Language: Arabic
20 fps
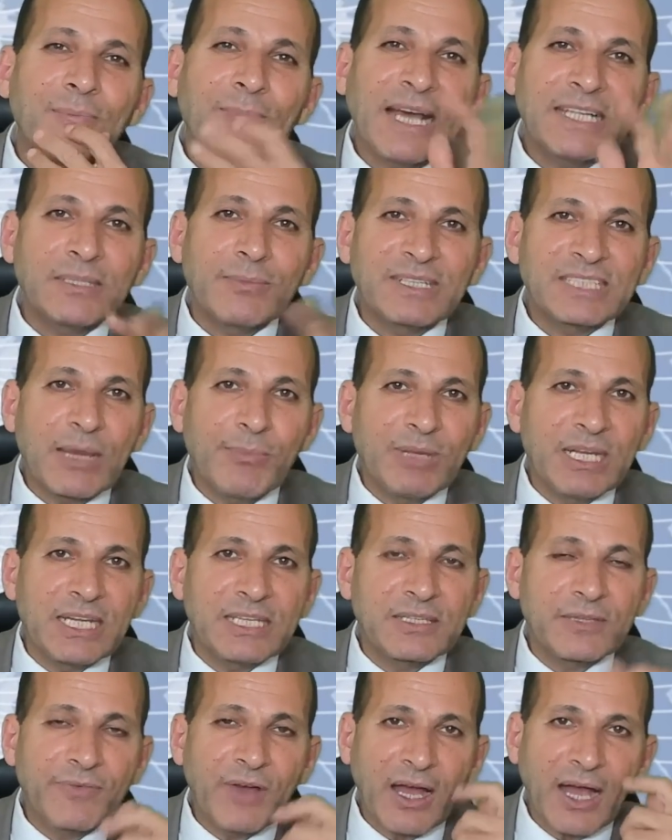بعد ما تم
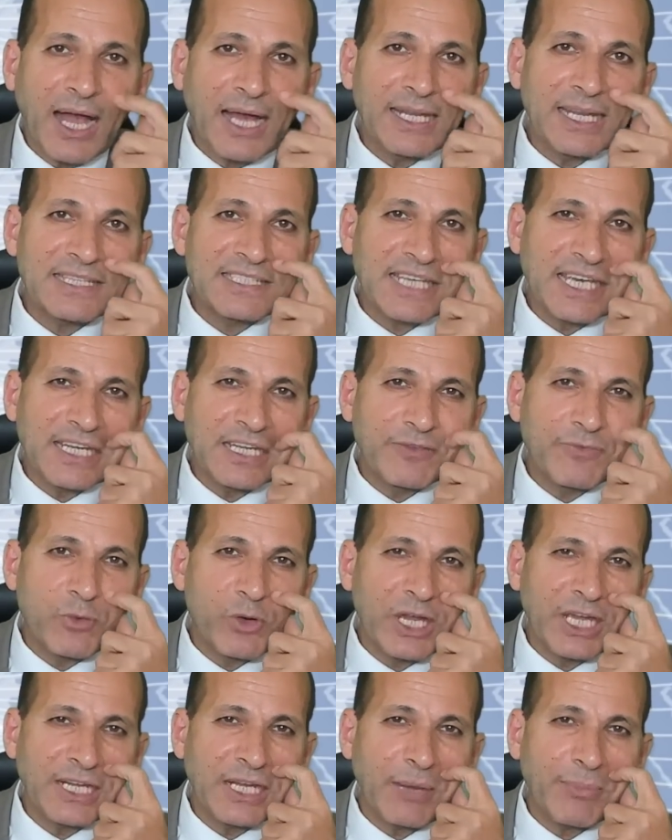الاتفاق على ذلك
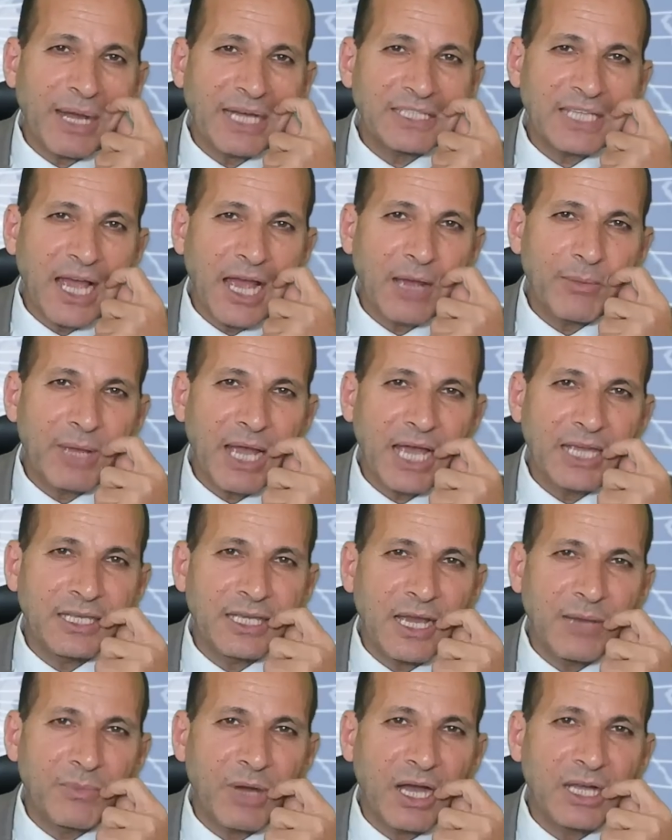فوجئنا بعدها
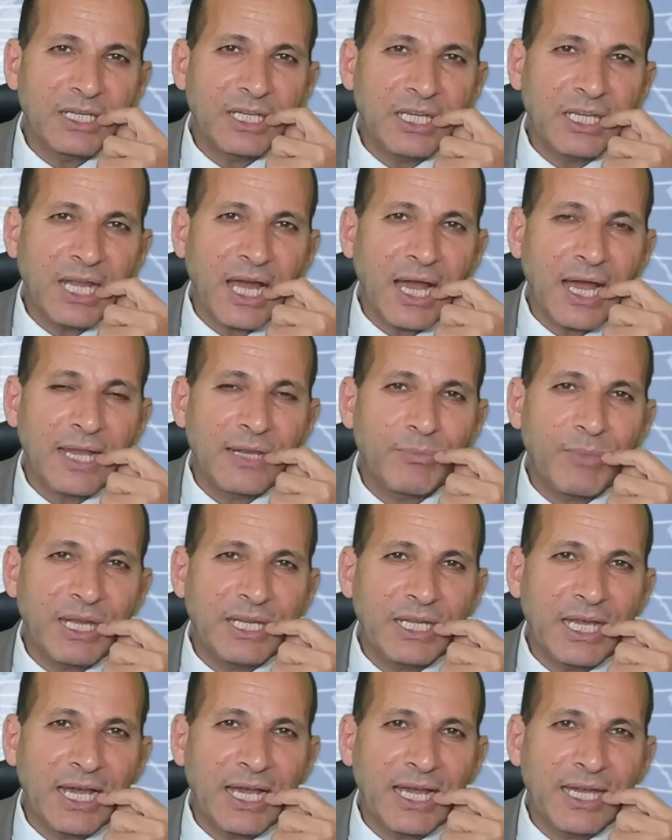بأيام قليلة
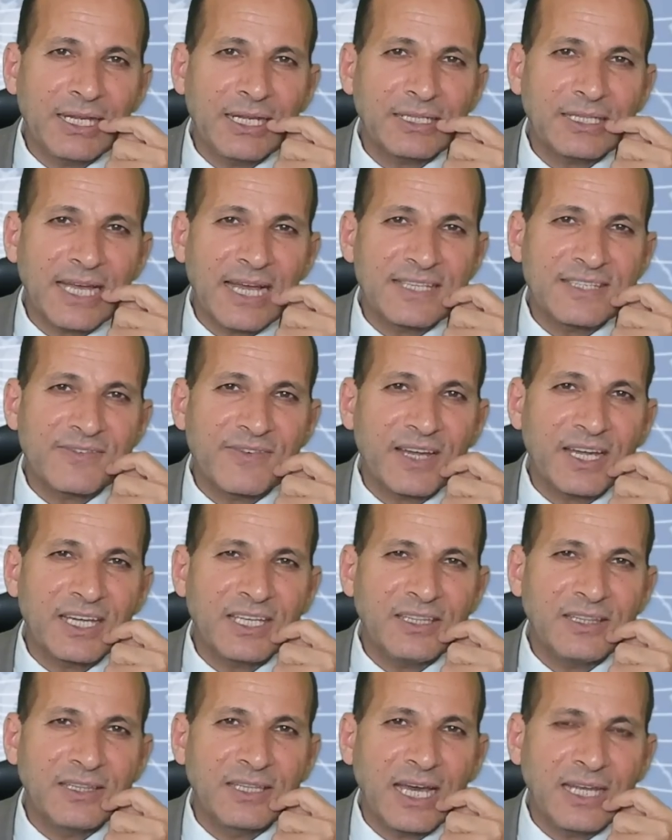ألمانيا قالت أسفة
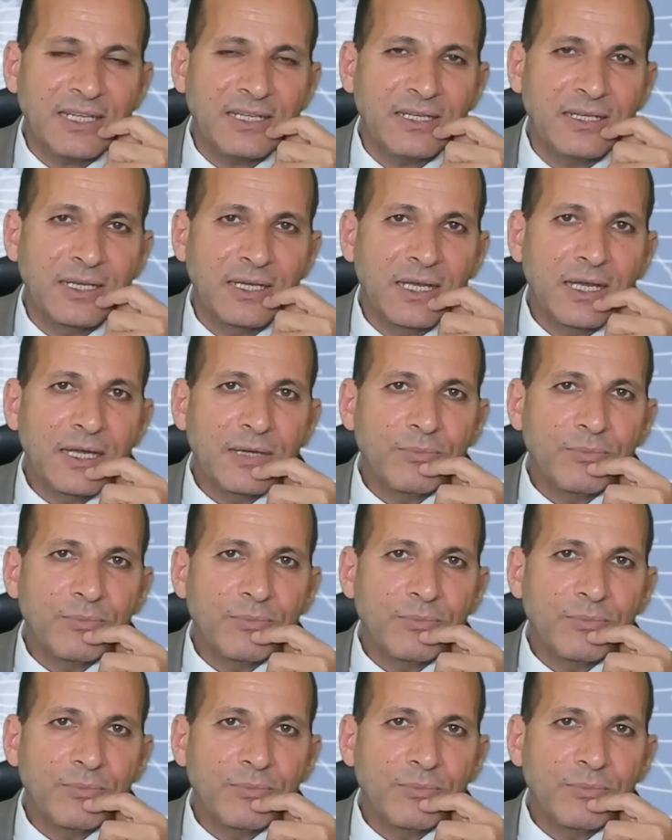جدا